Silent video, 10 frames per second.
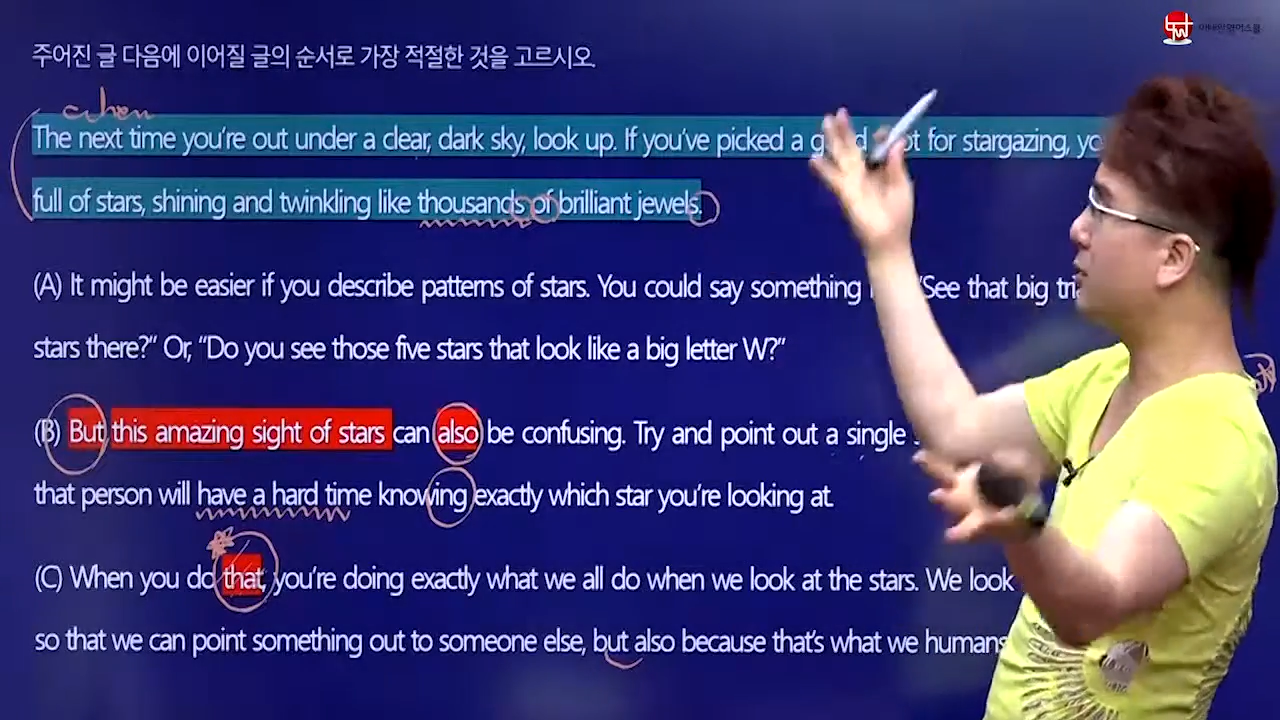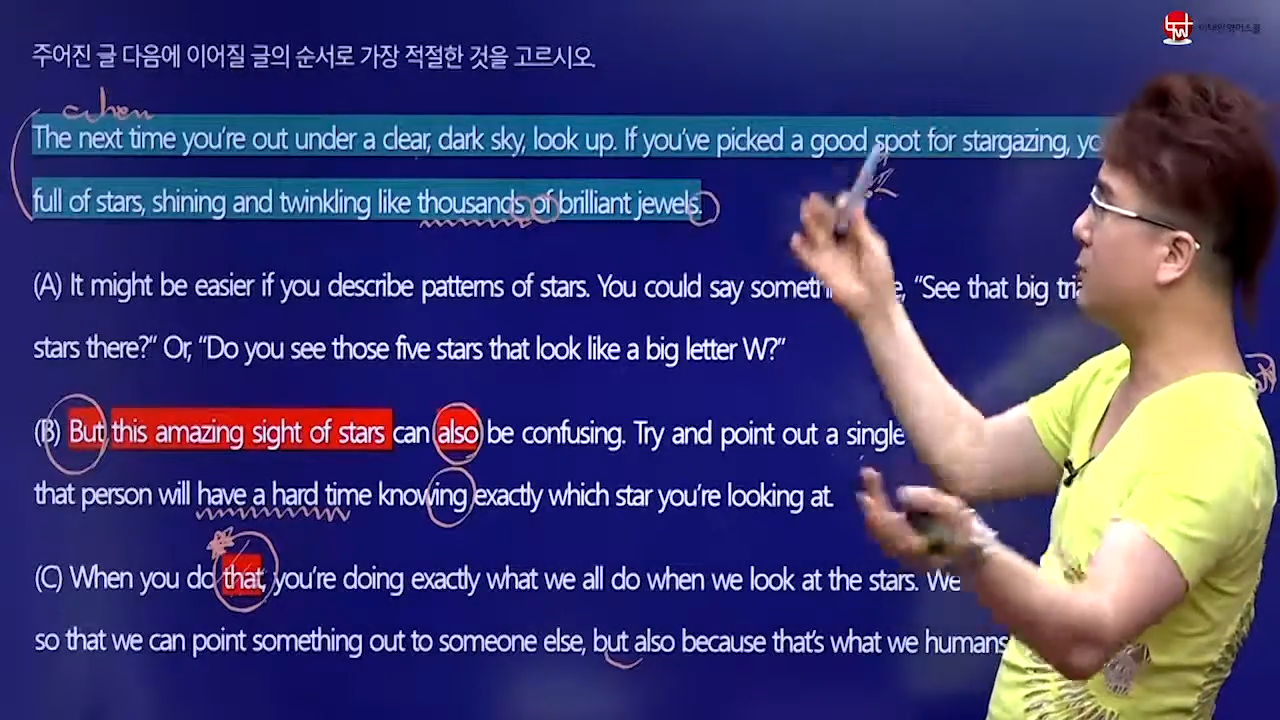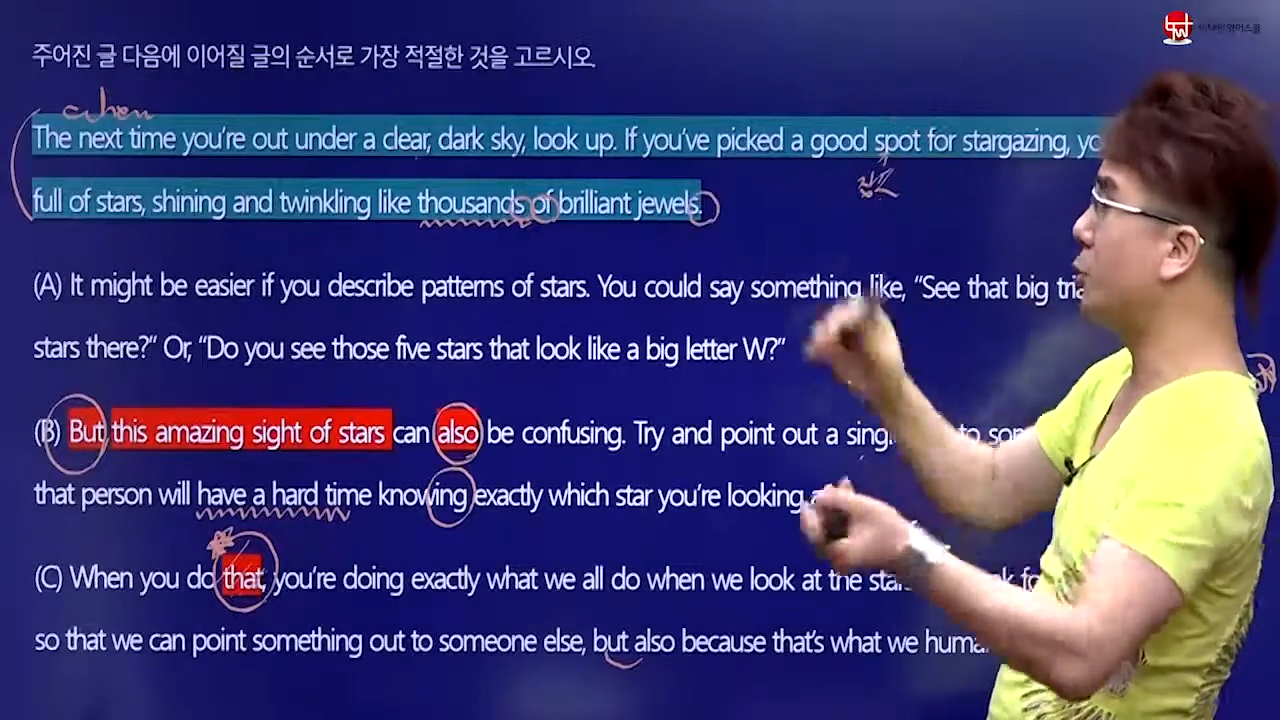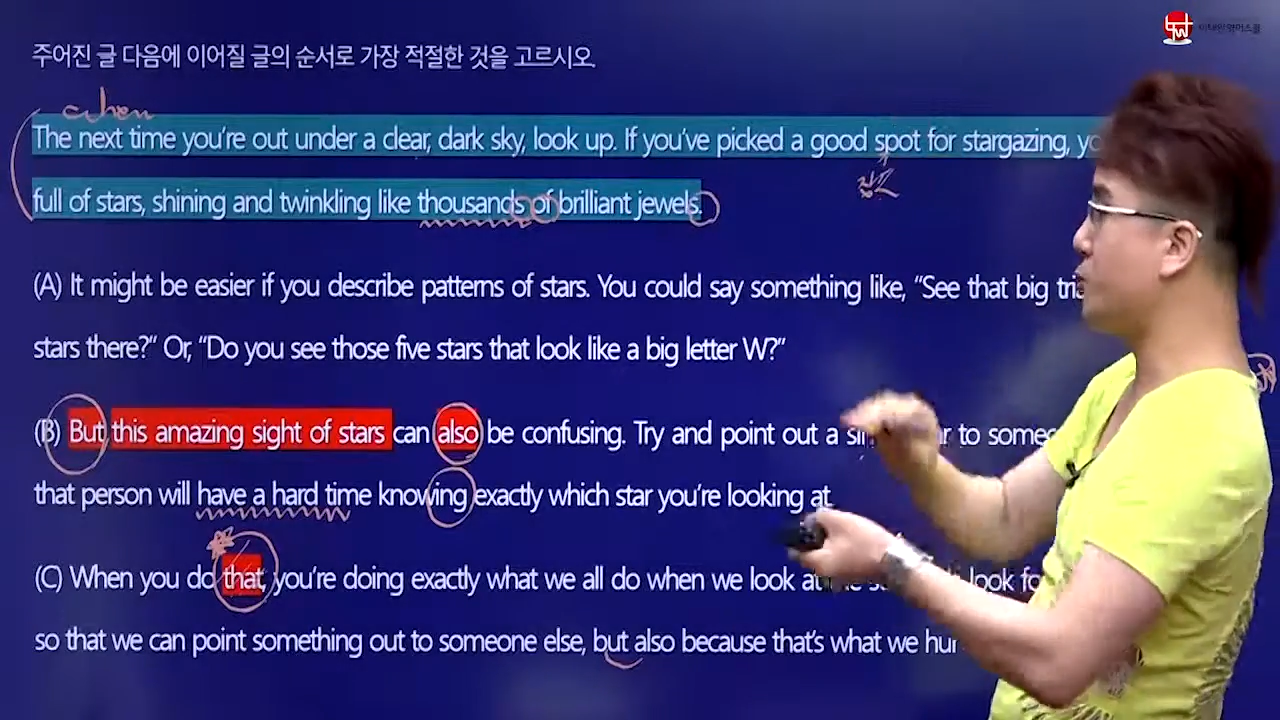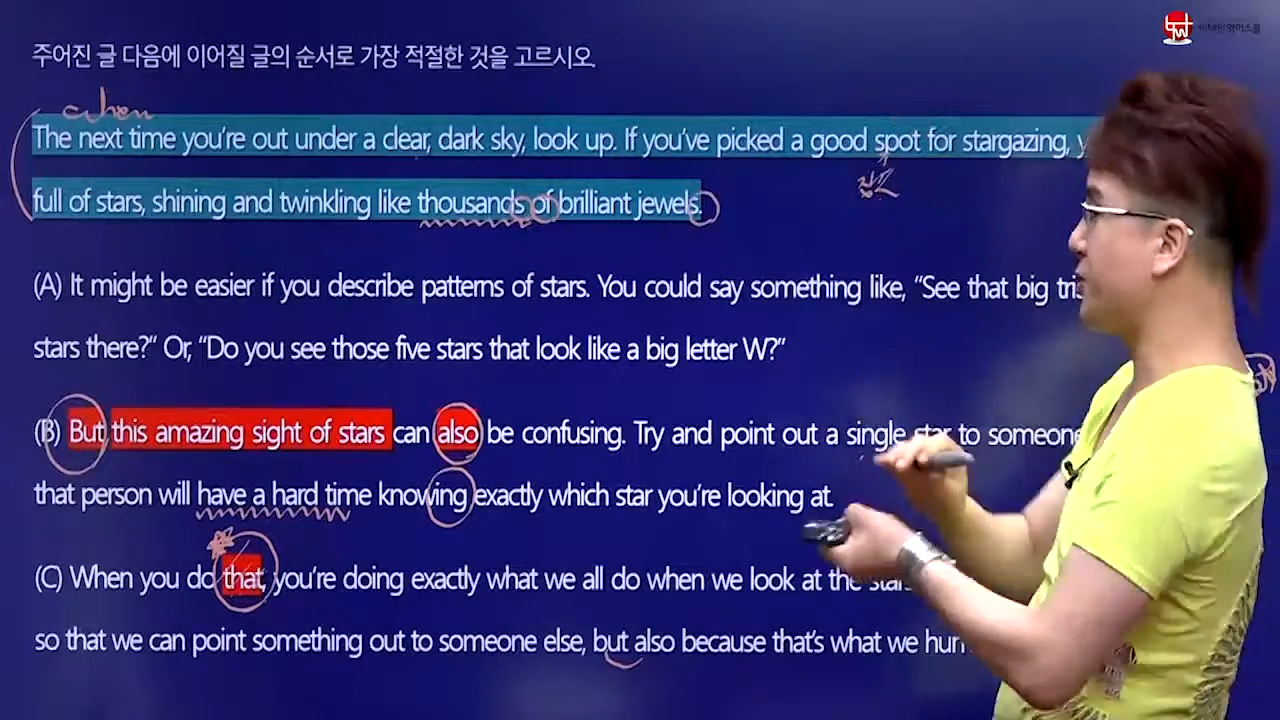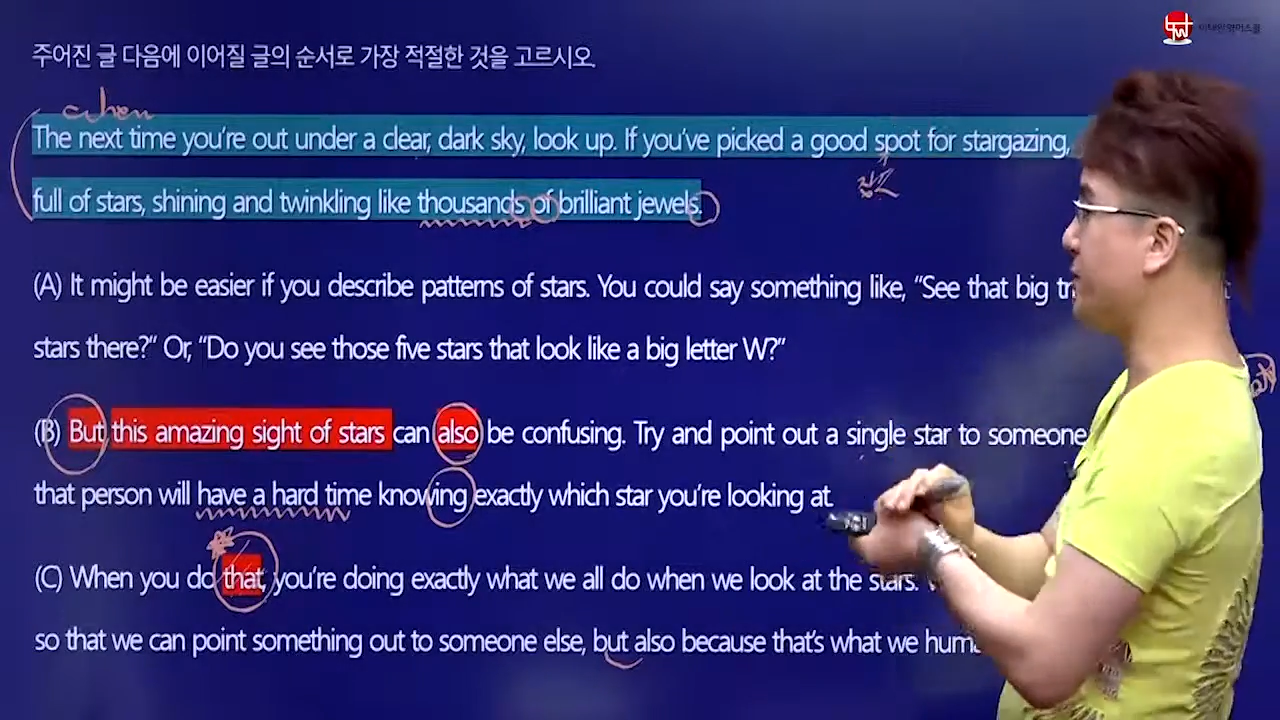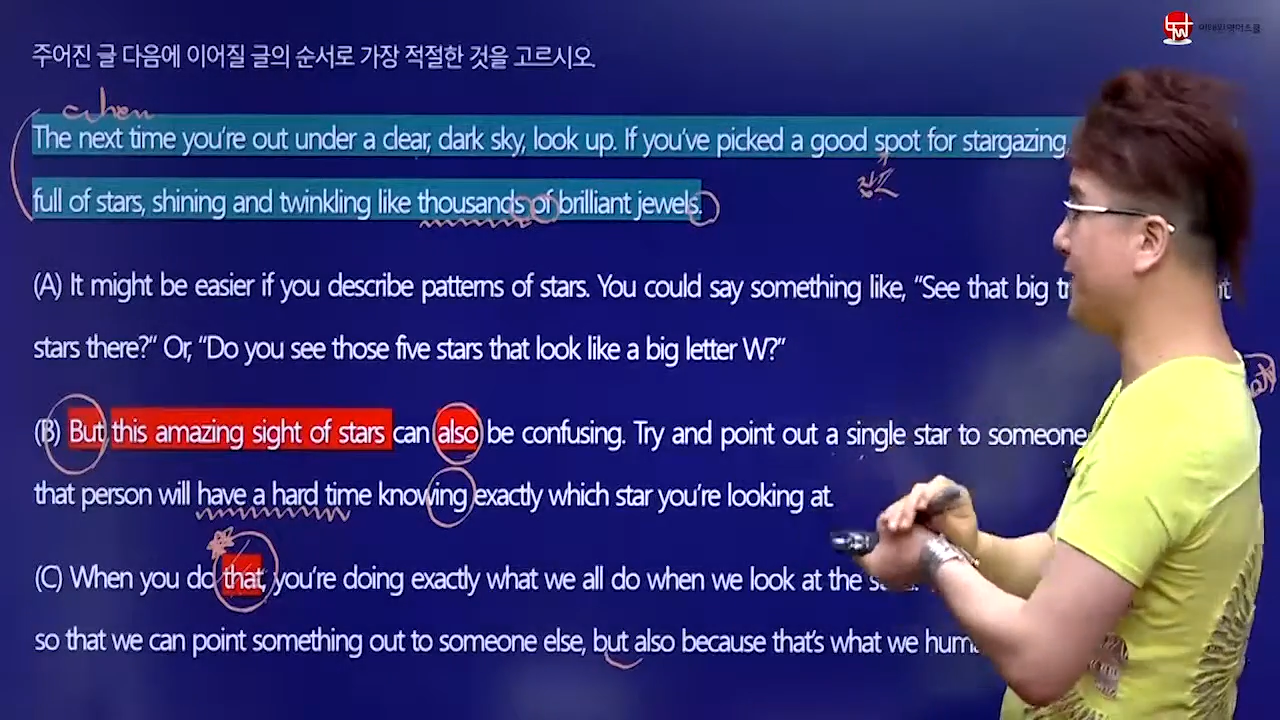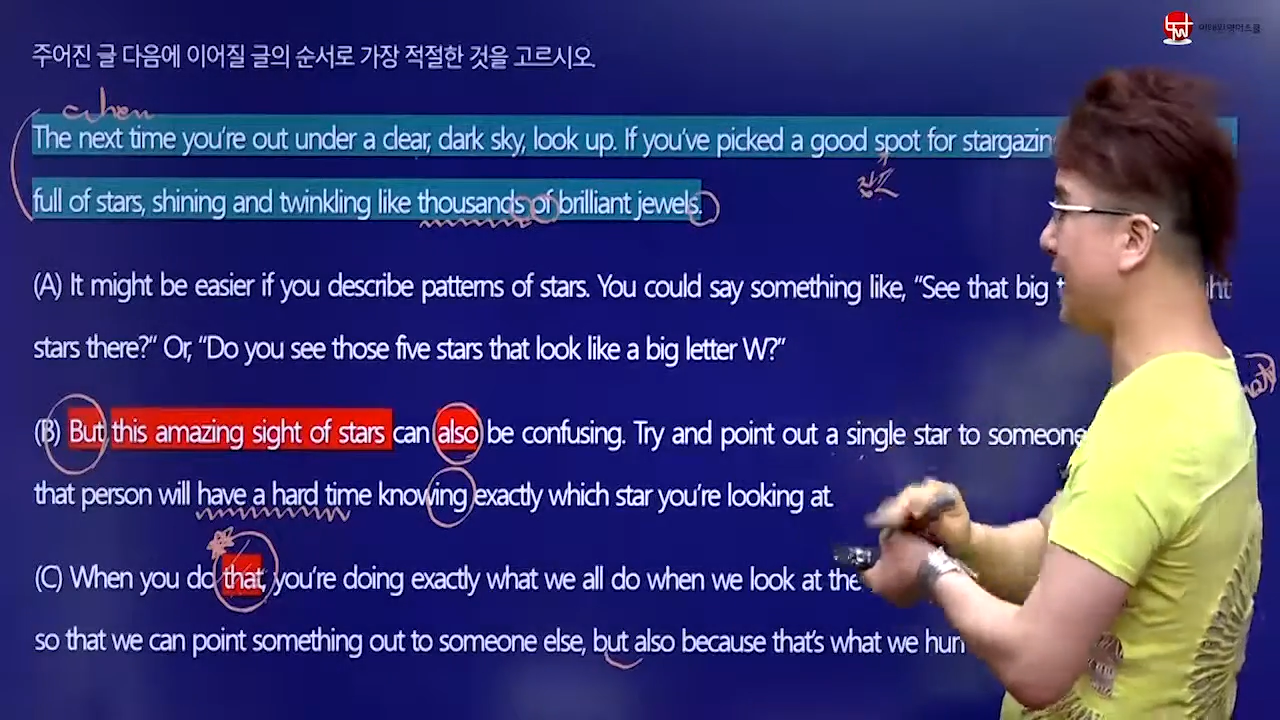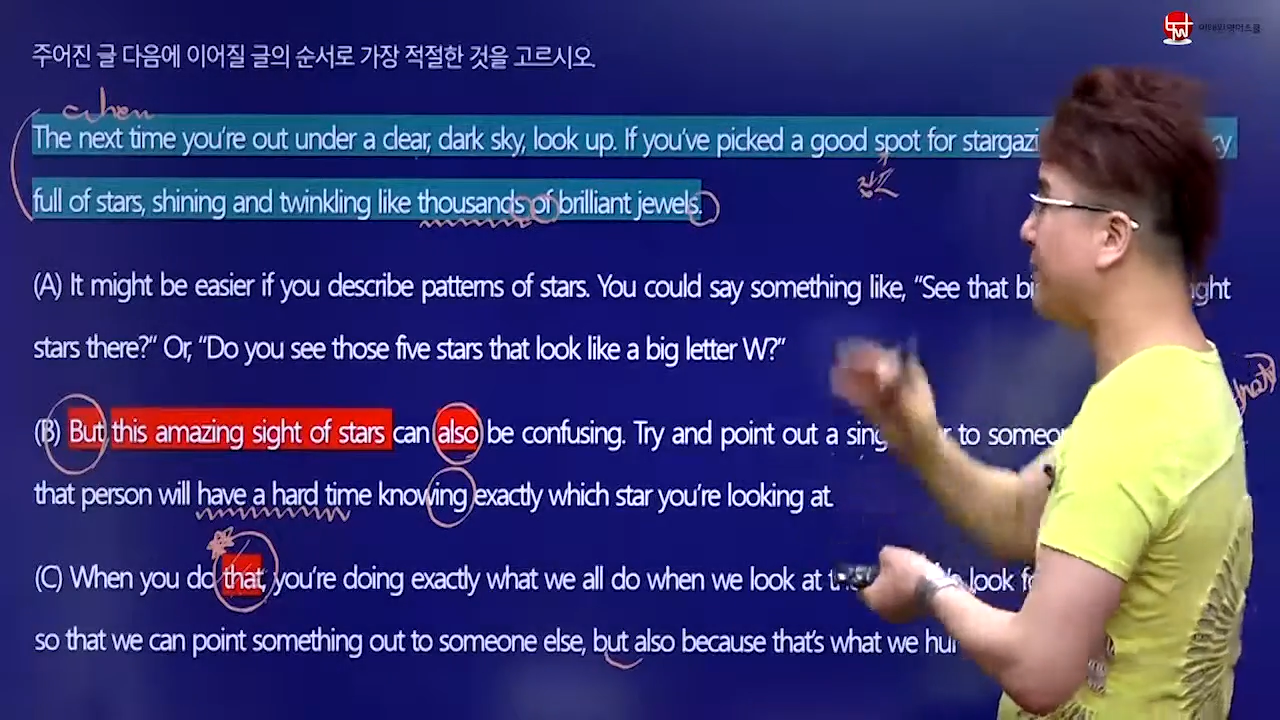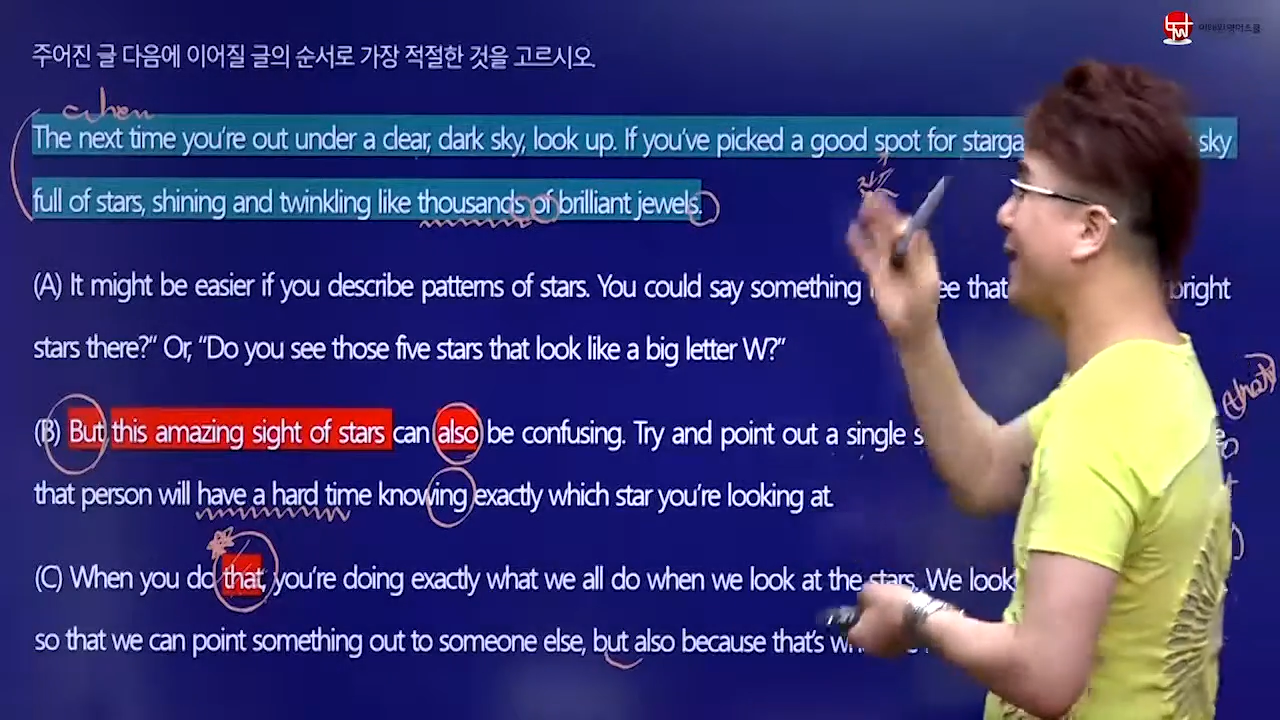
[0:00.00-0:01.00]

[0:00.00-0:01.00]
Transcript: 걸 볼 수 있습니다.